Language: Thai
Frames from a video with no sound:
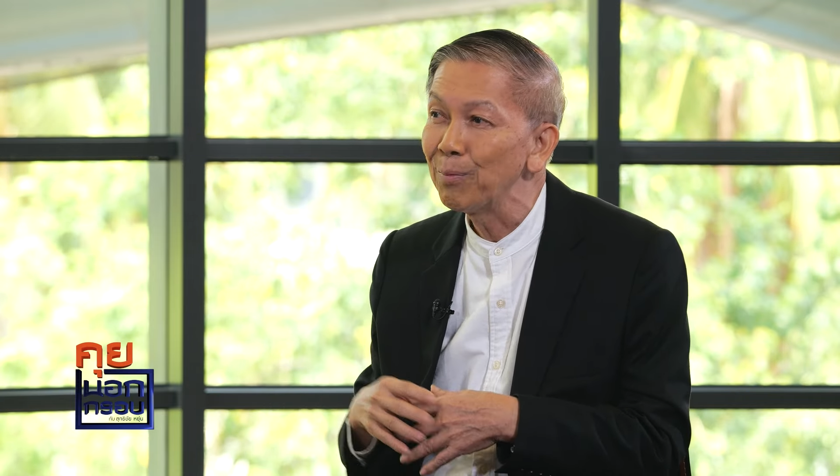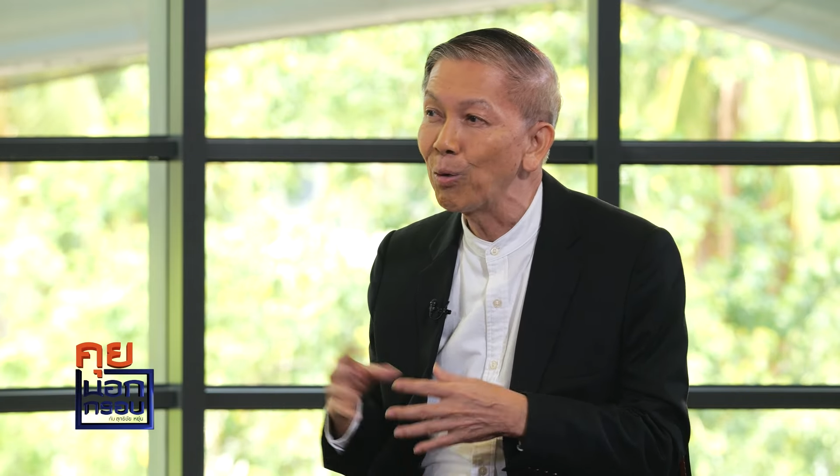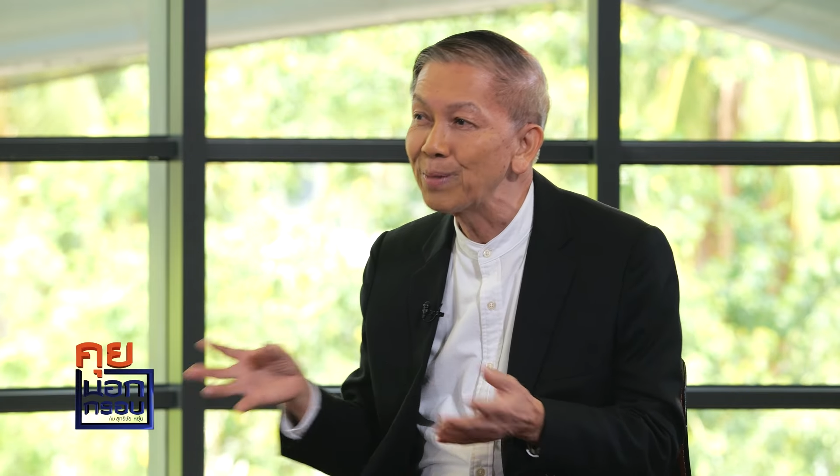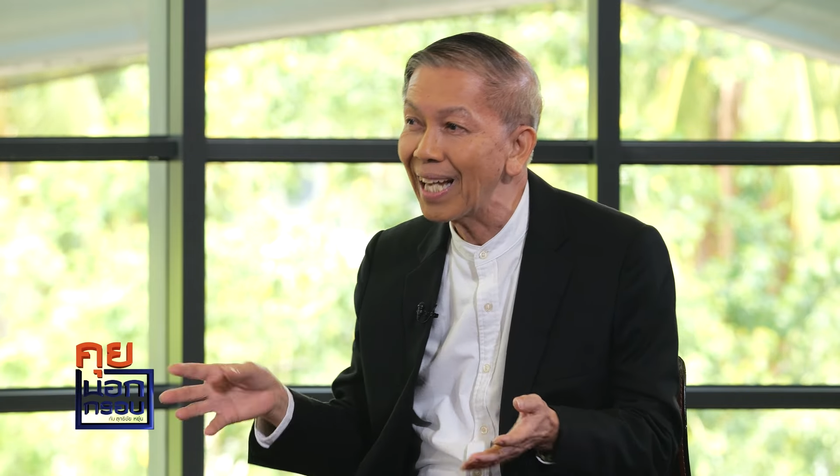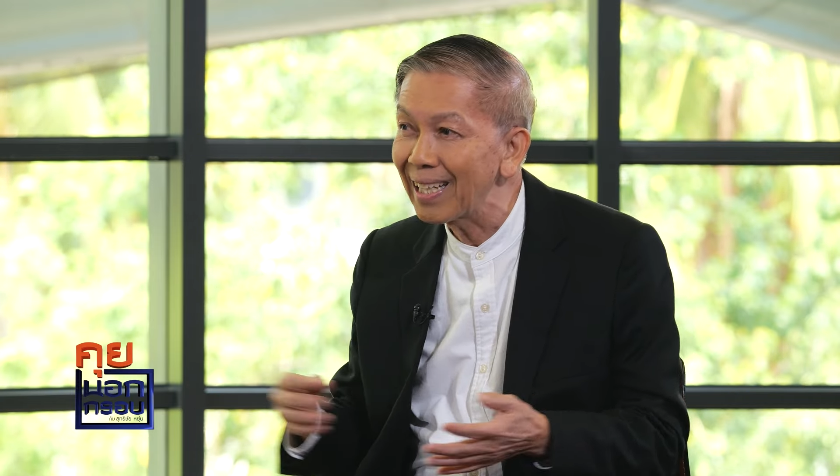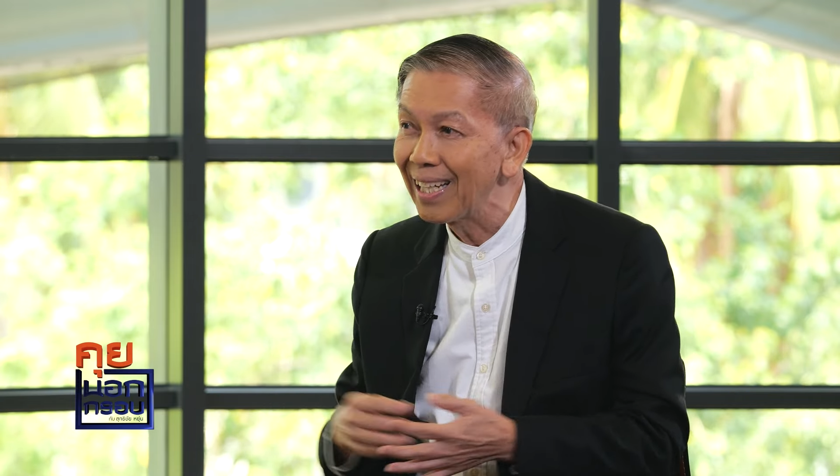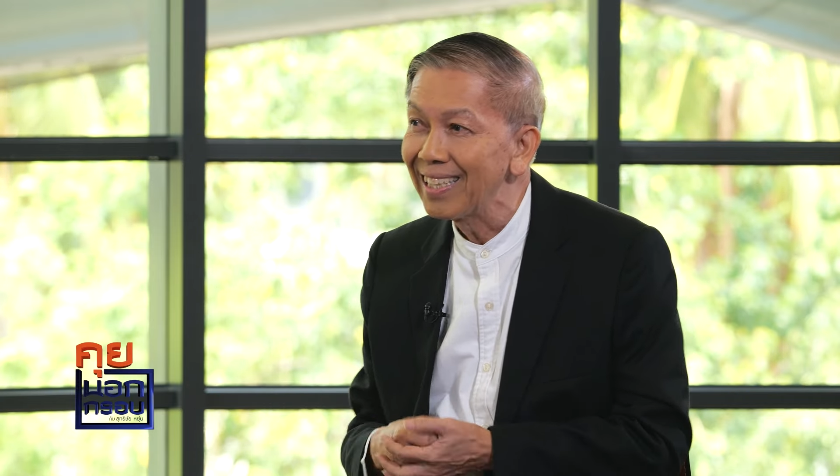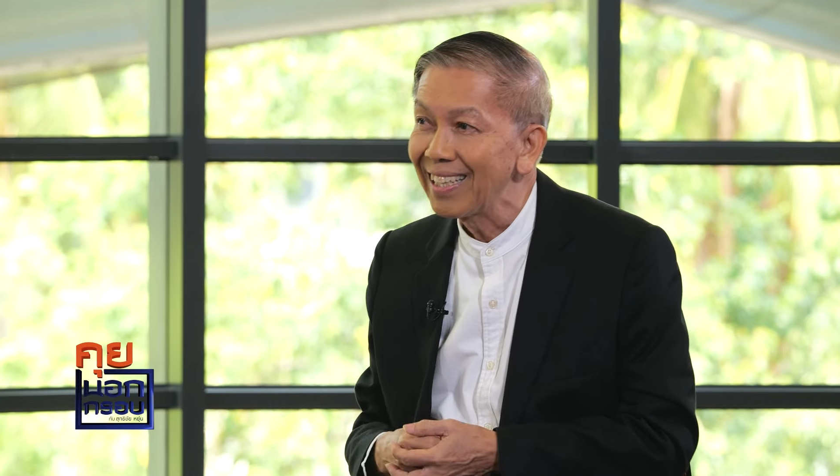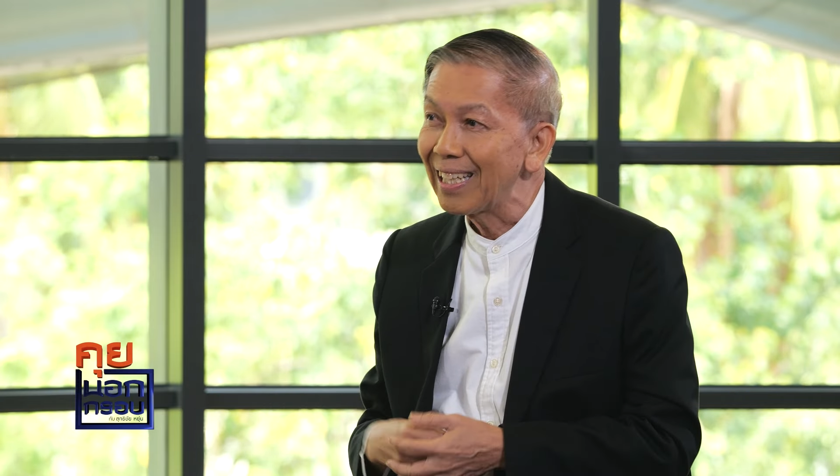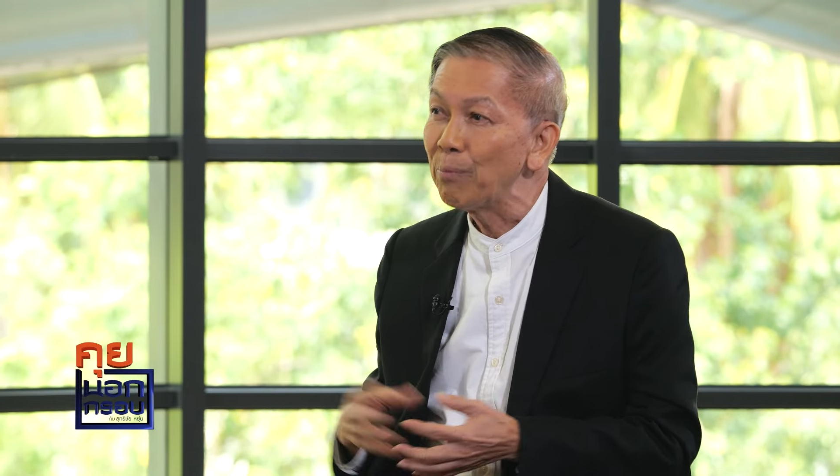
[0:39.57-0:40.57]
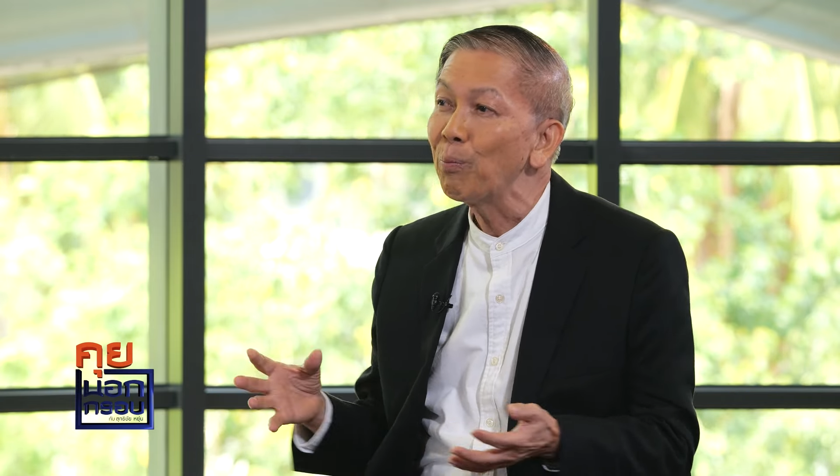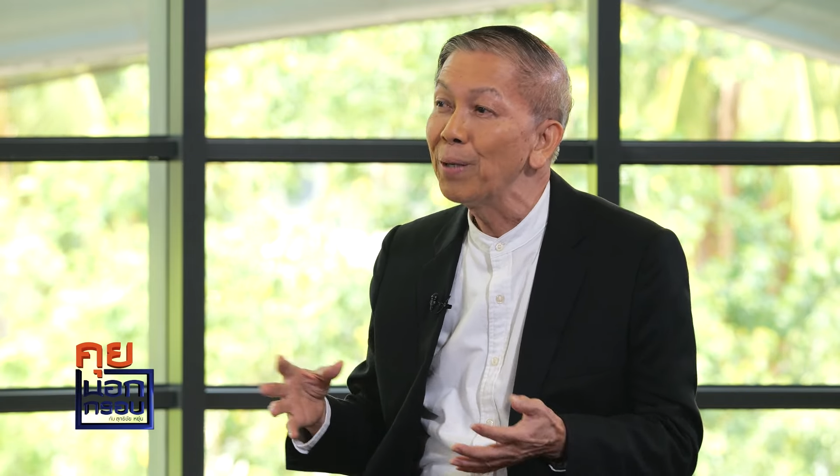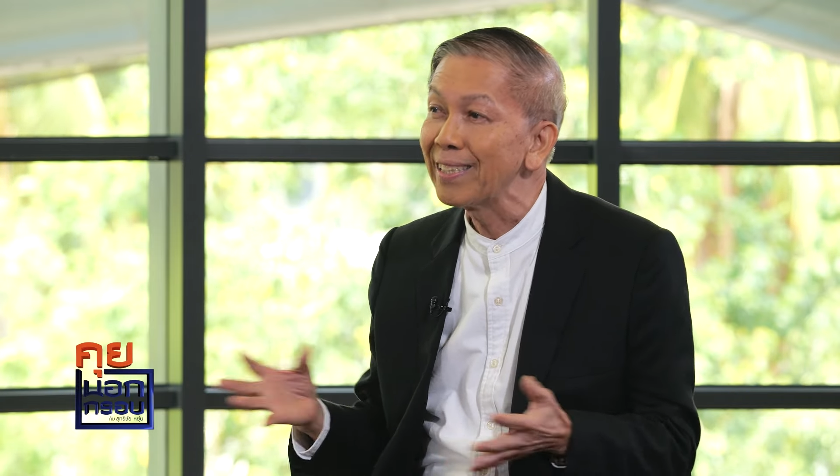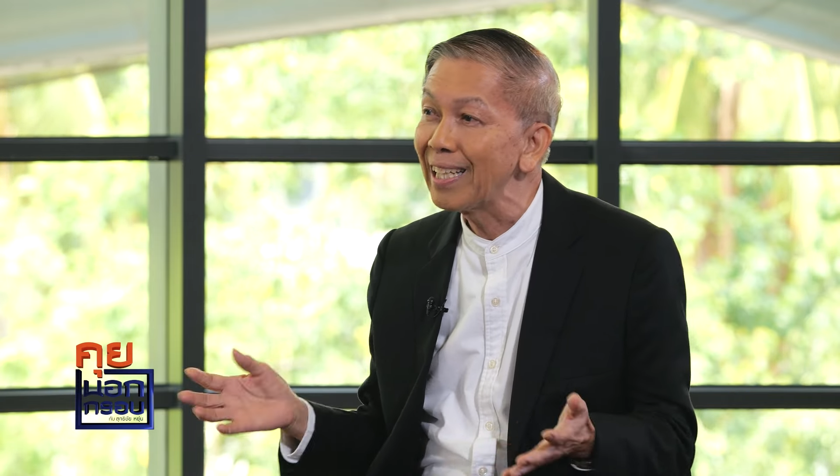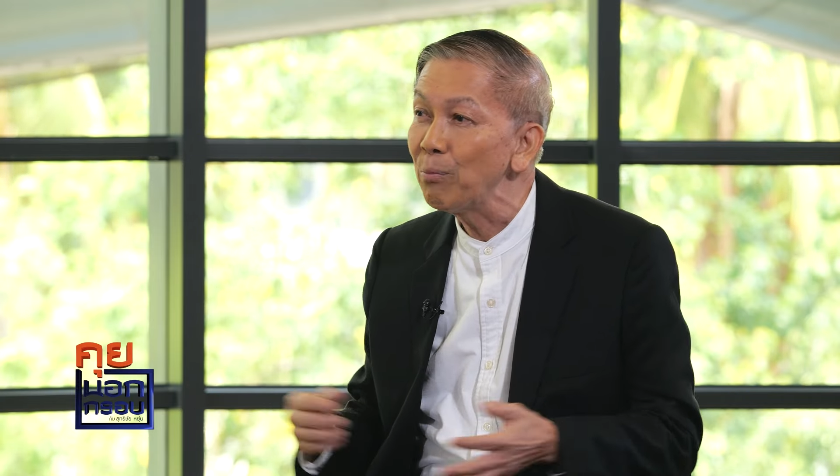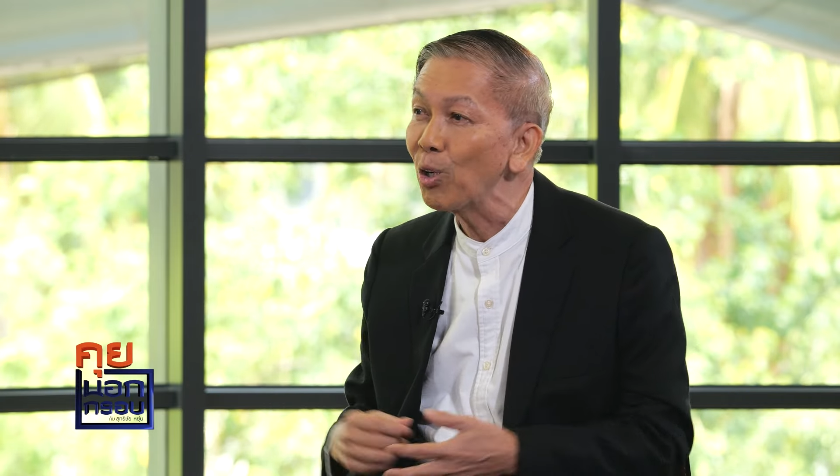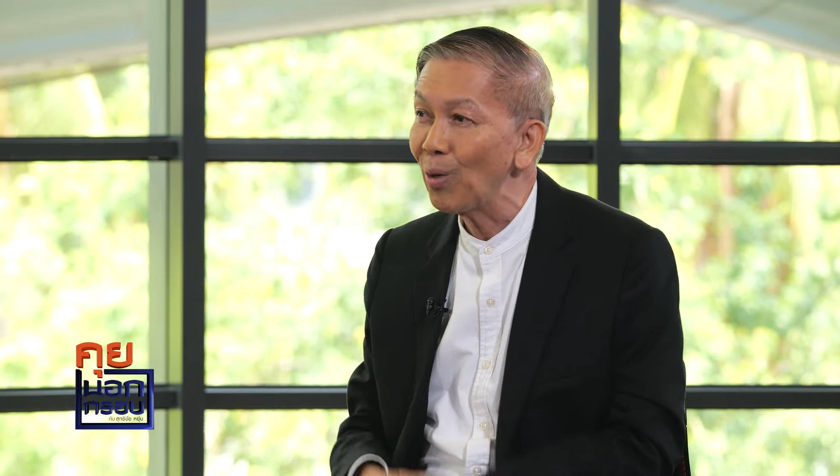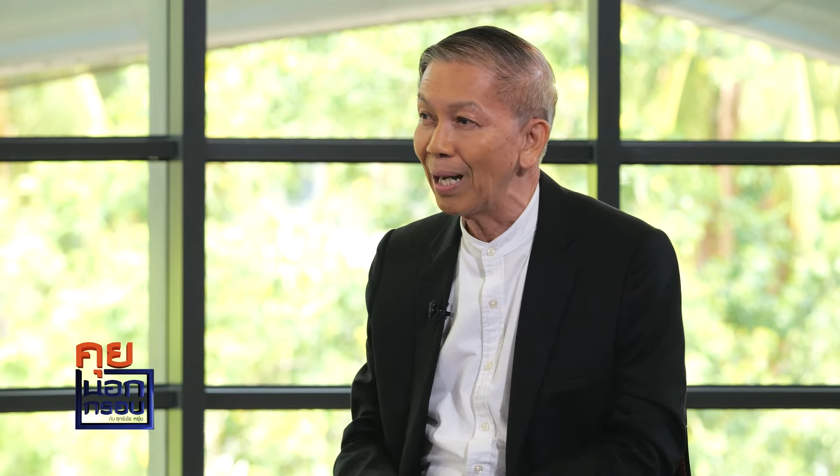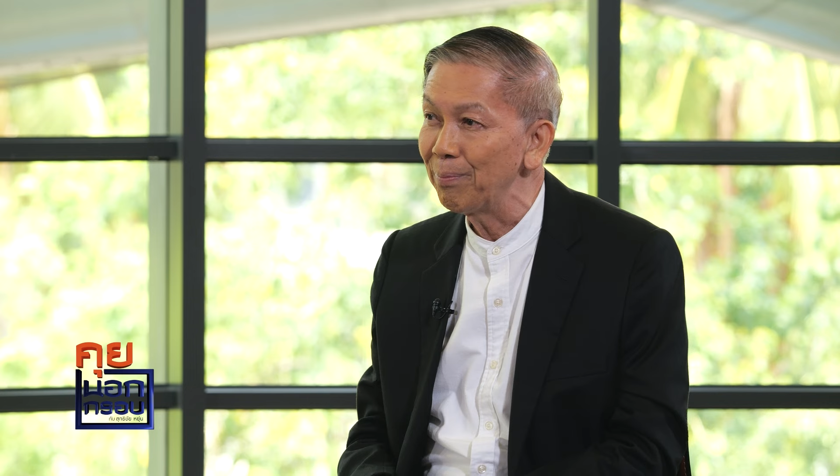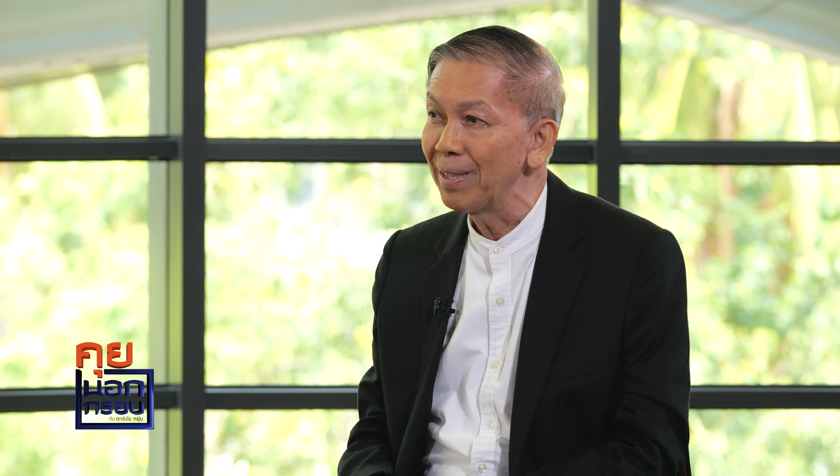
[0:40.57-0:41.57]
ผมใช้เขียนเพลินเขียนบทความ